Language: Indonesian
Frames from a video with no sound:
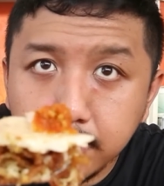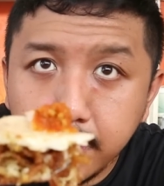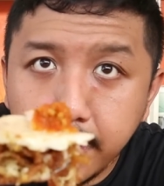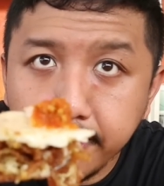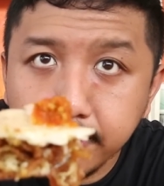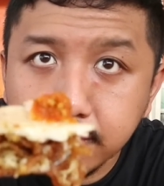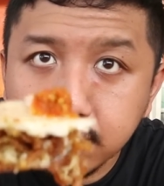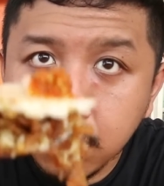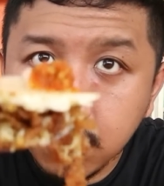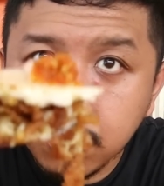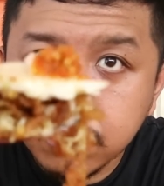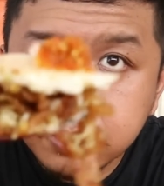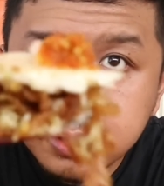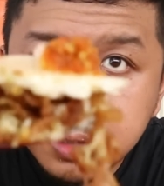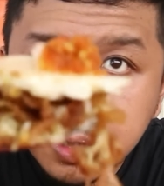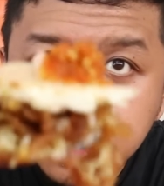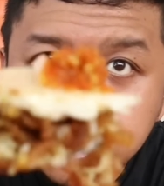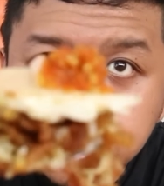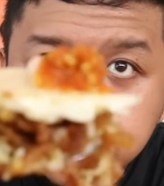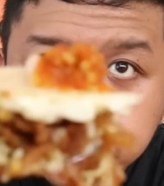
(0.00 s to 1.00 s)
eh tuh
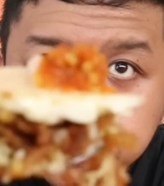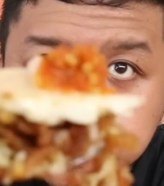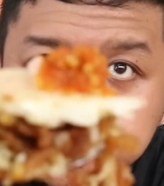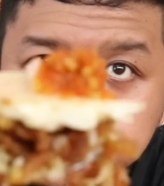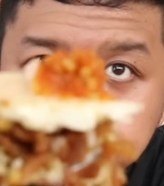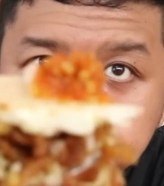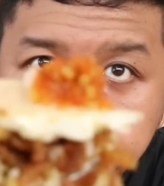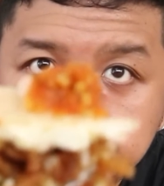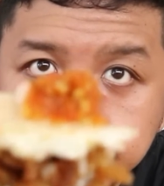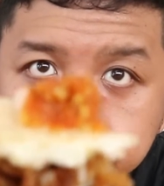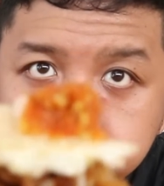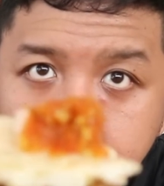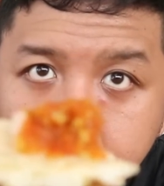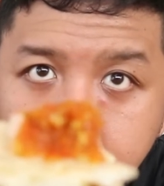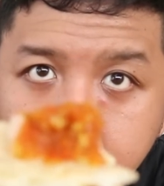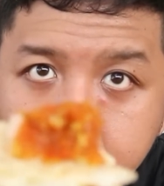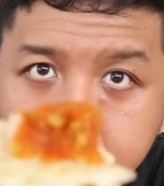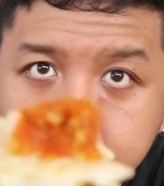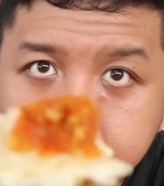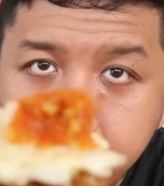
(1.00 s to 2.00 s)

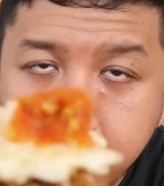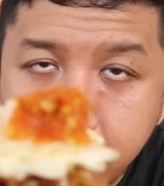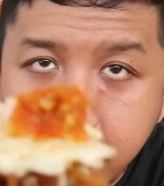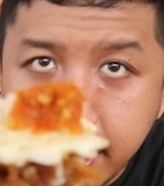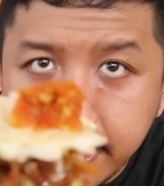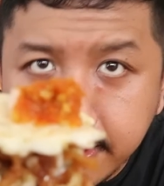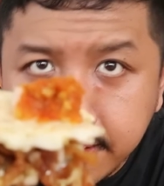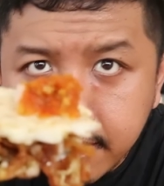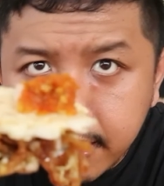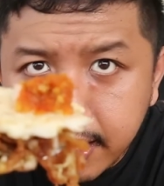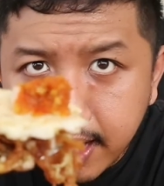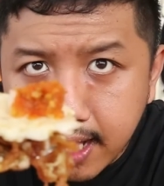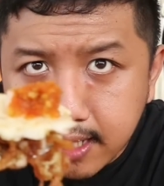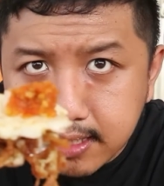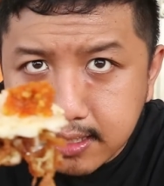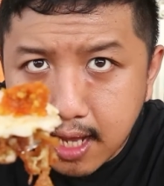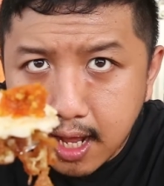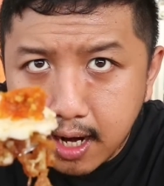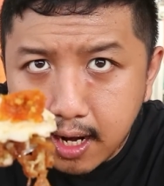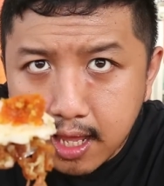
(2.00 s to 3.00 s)
lihat dari dekat
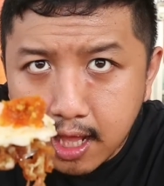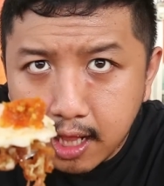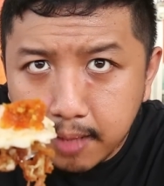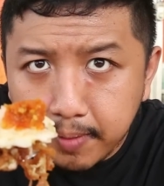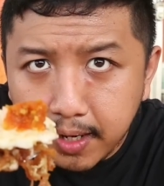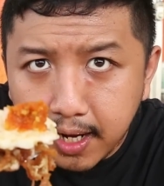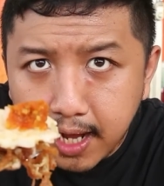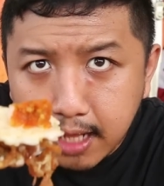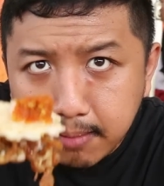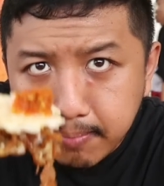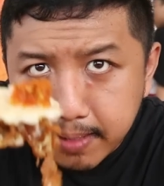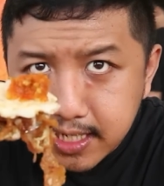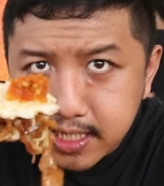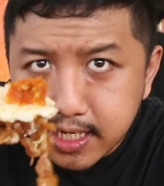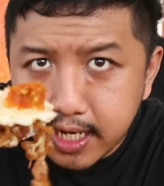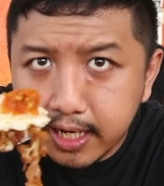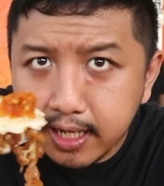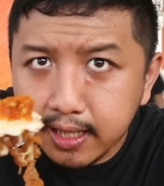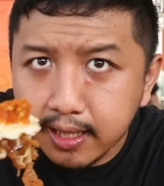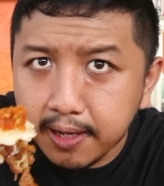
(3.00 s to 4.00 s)
lihat segalanya lebih dekat Bay
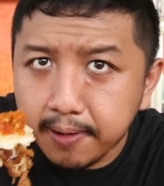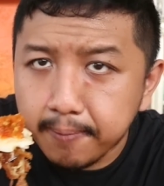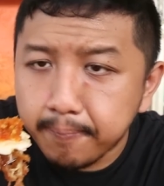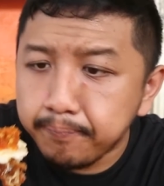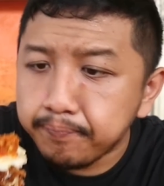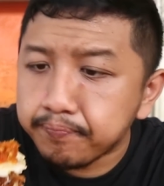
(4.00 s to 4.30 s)
Sherina